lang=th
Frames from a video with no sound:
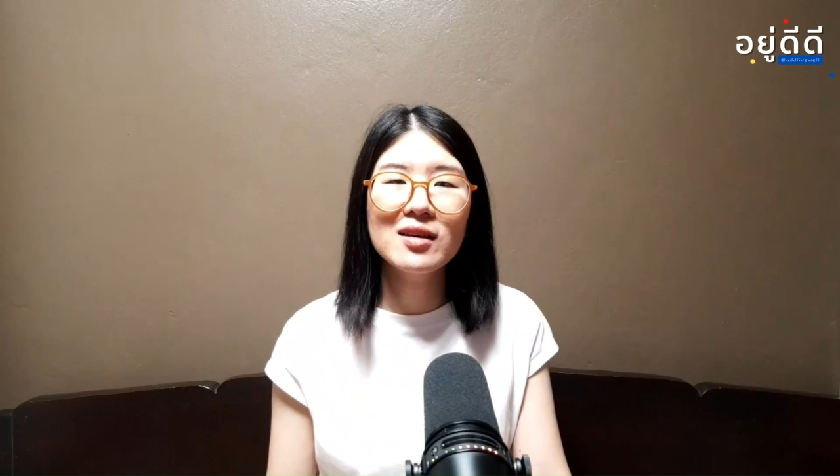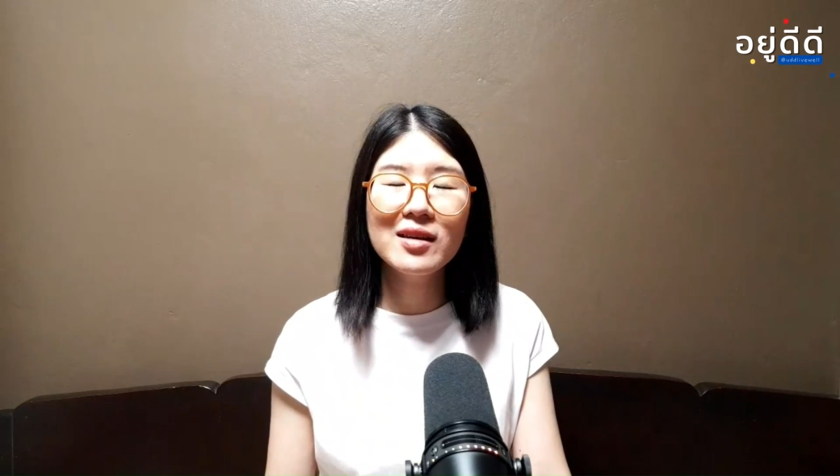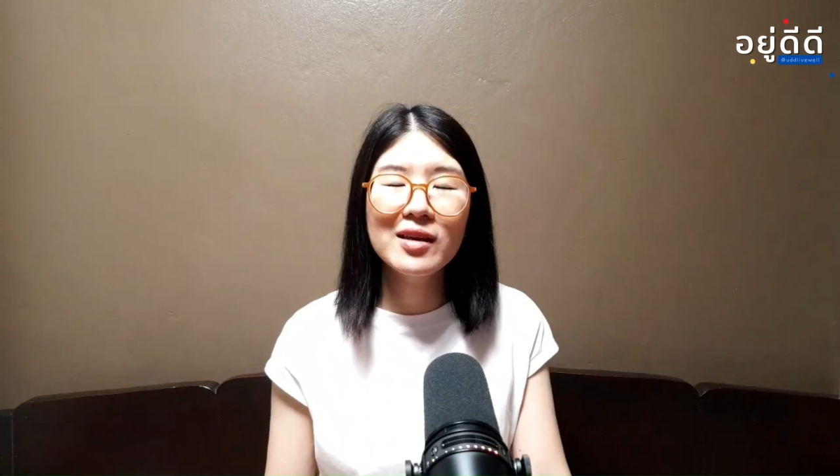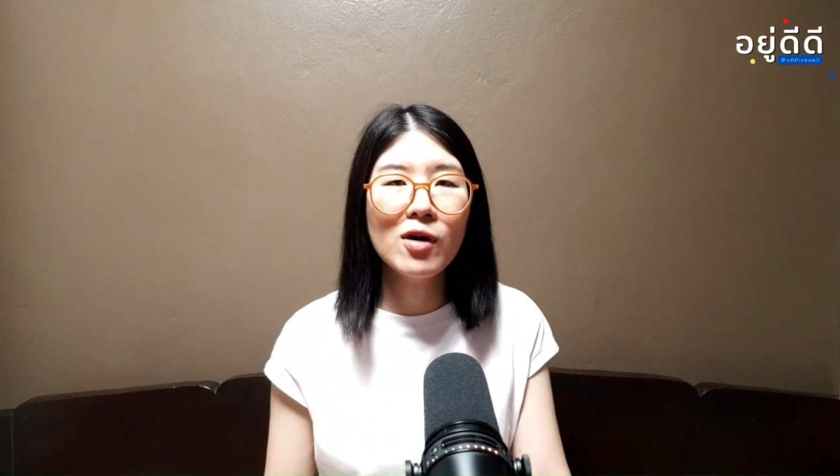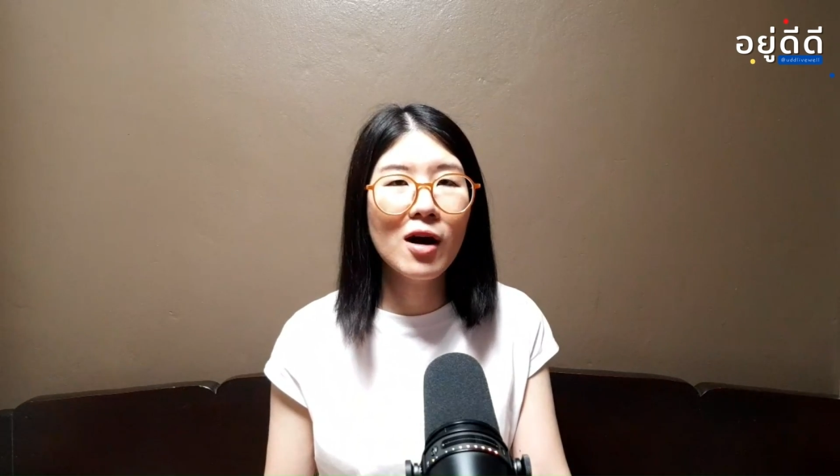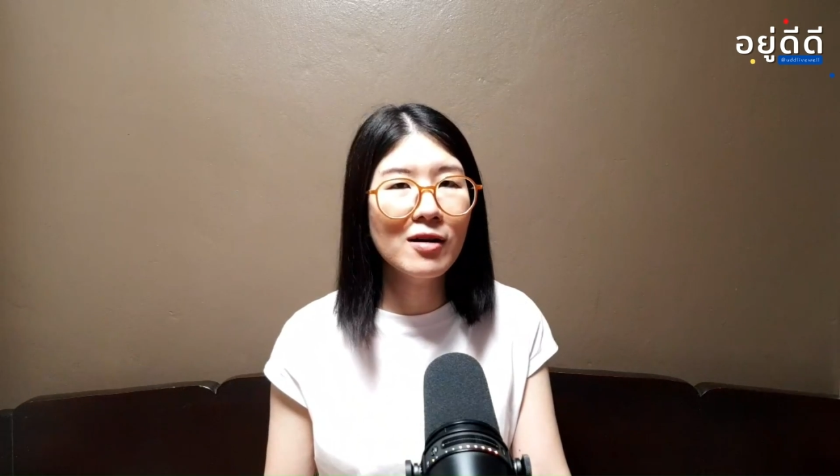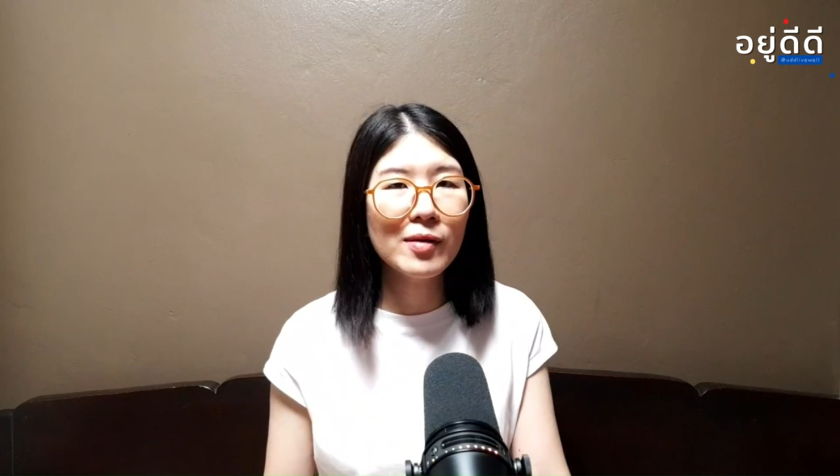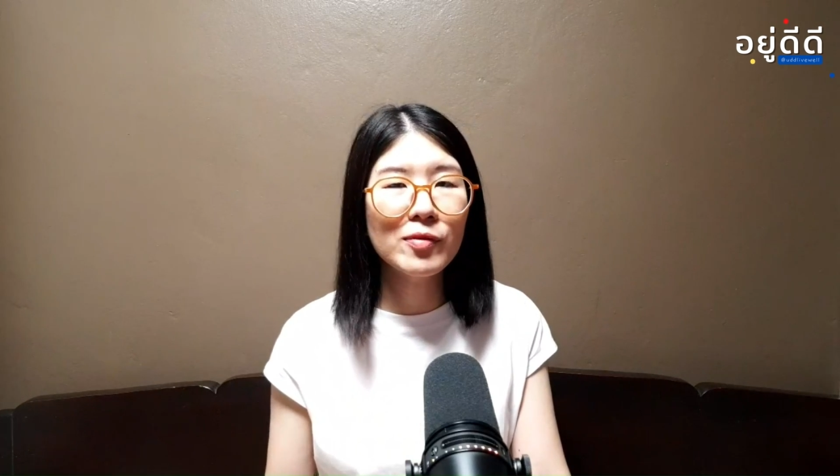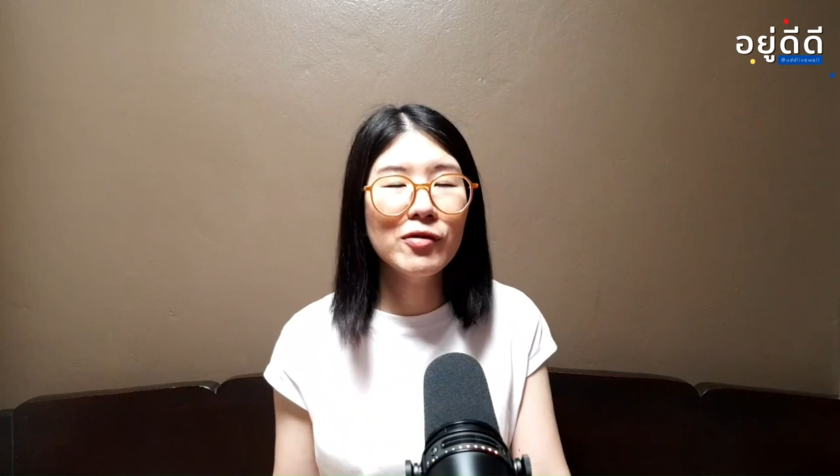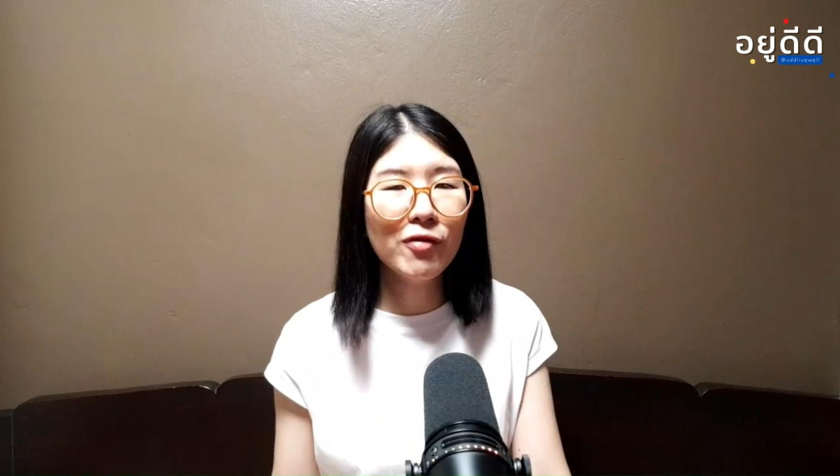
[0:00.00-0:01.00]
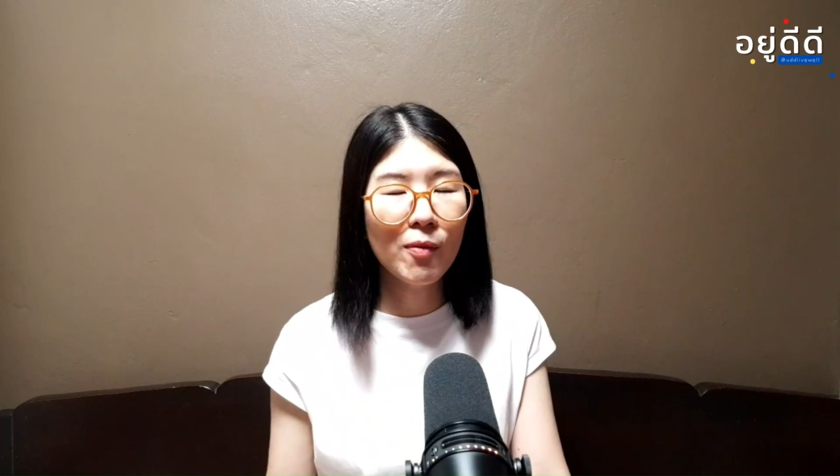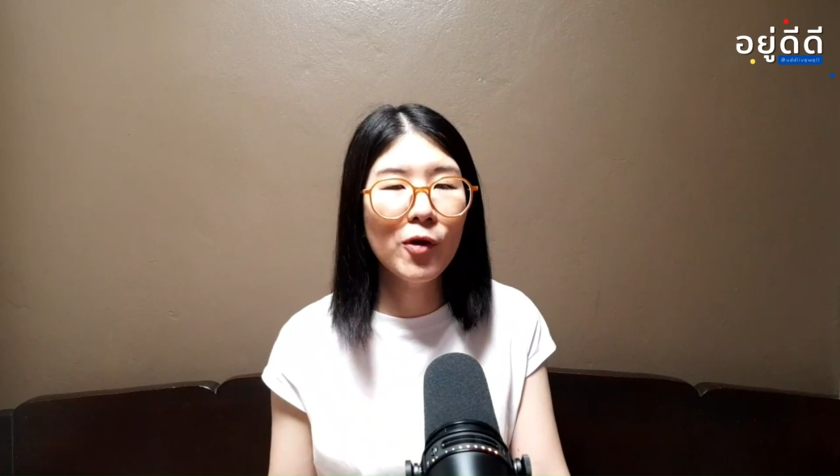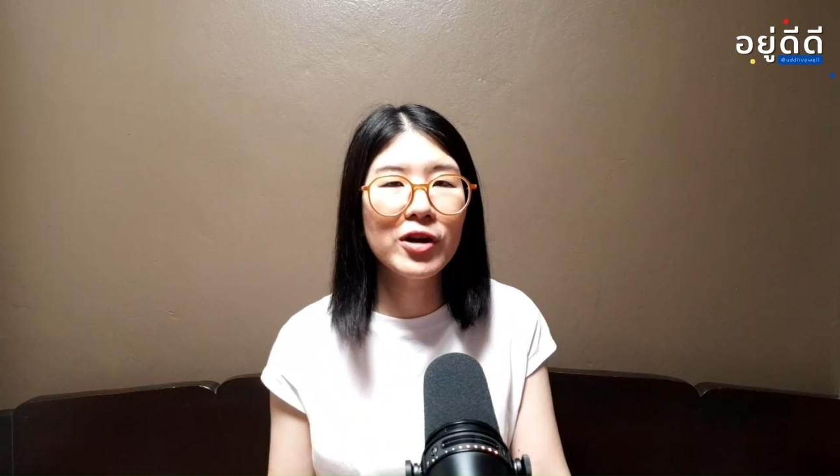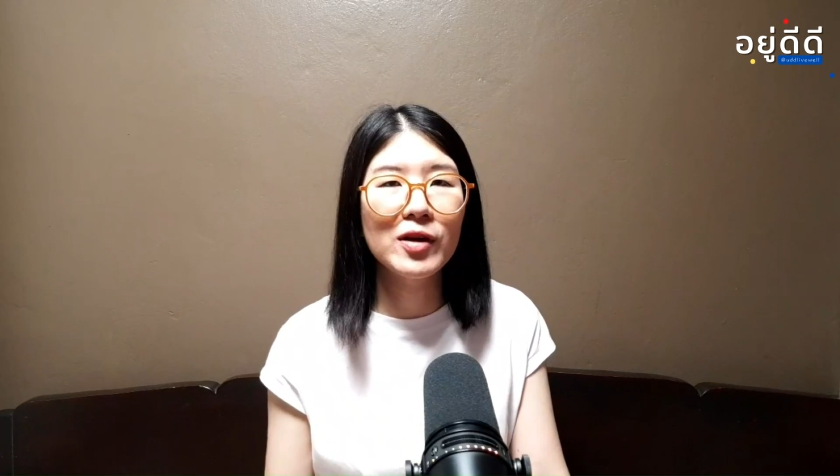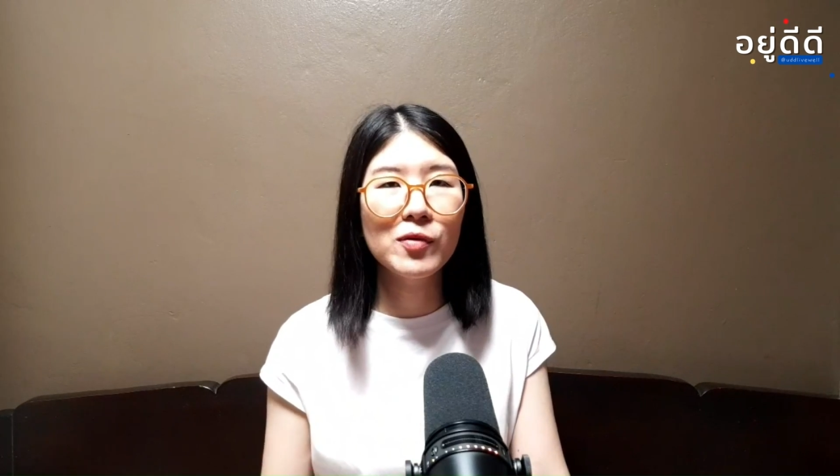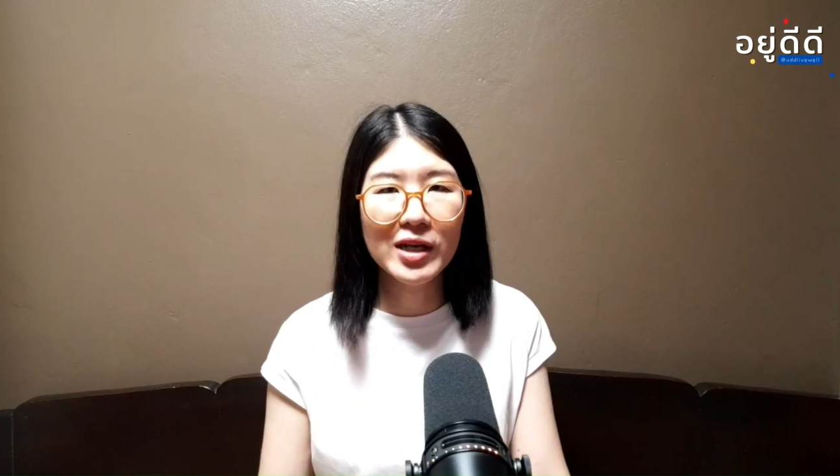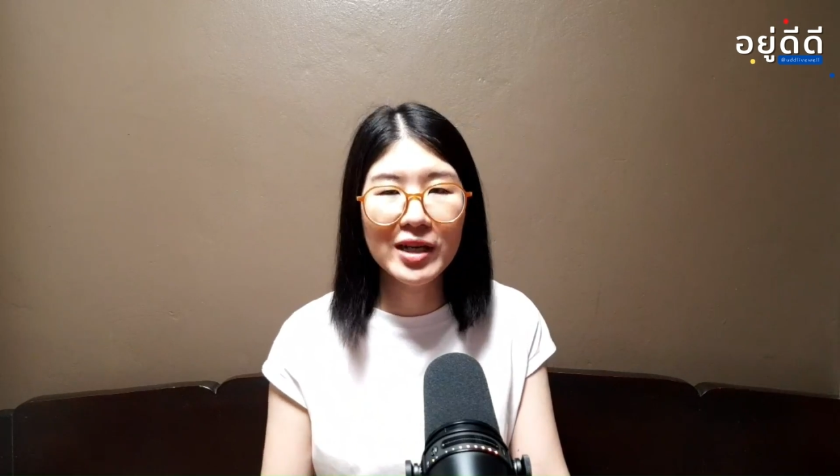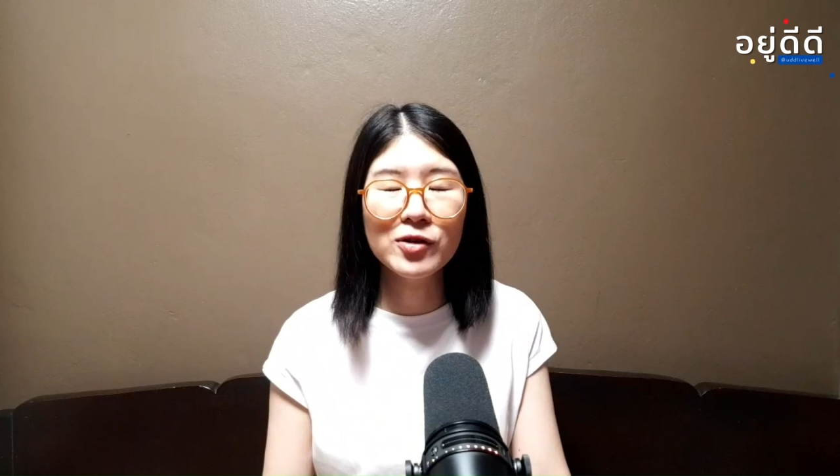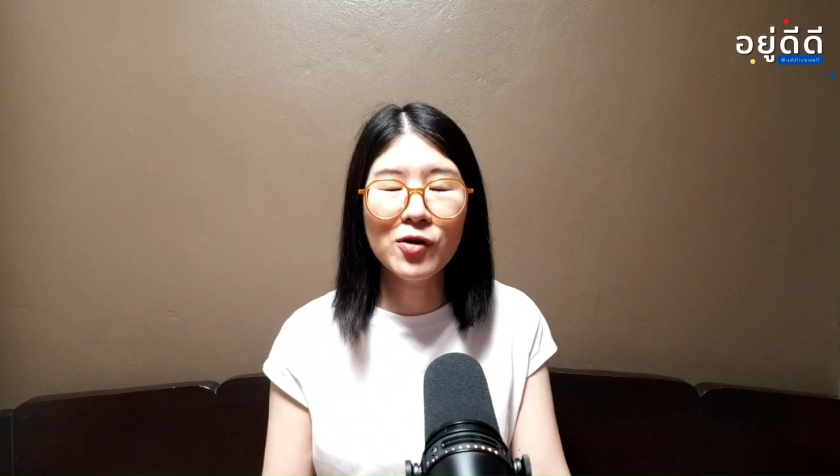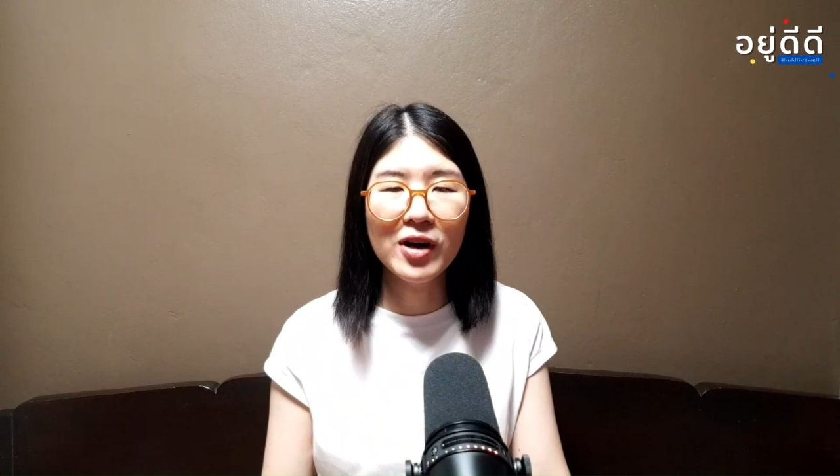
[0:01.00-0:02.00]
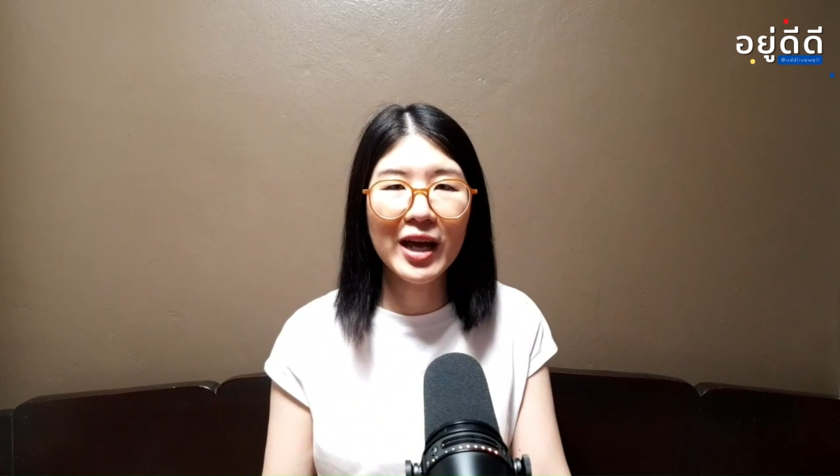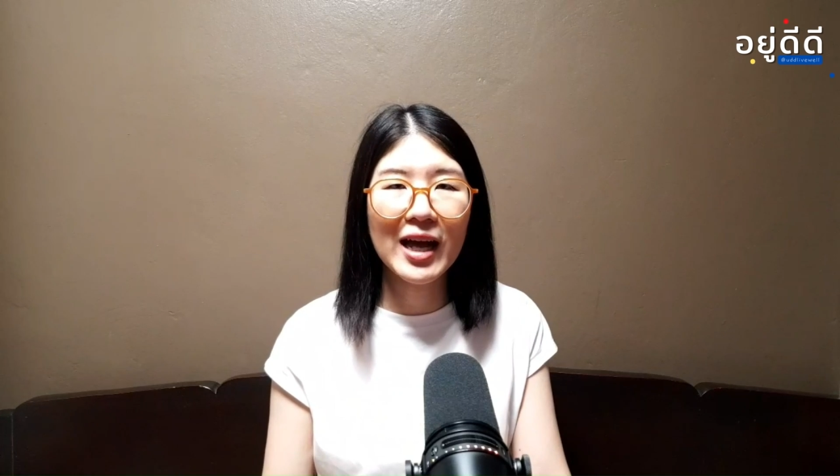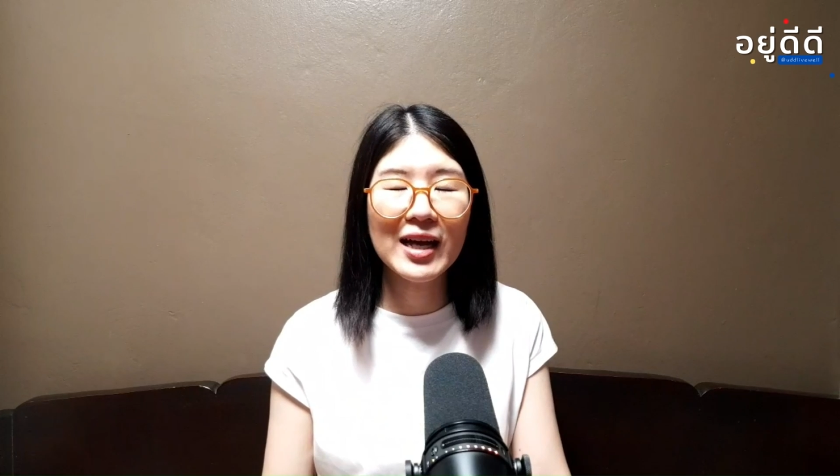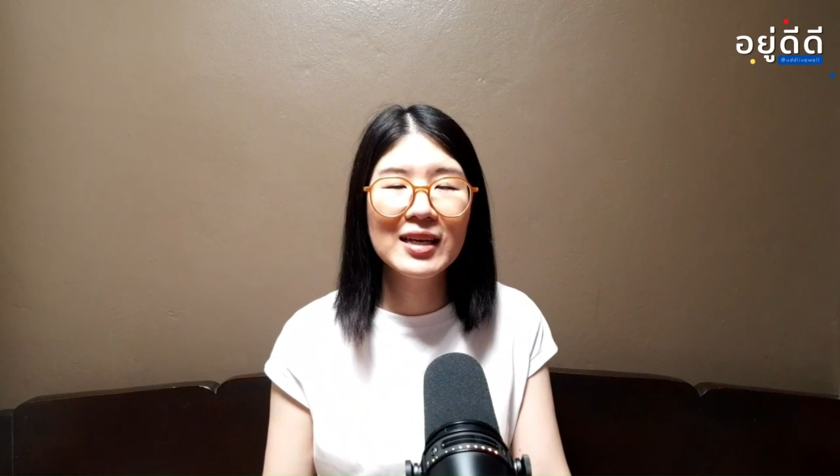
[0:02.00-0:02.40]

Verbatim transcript: เกี่ยวข้องกับ Default Mode Network โดยตรงเลยค่ะ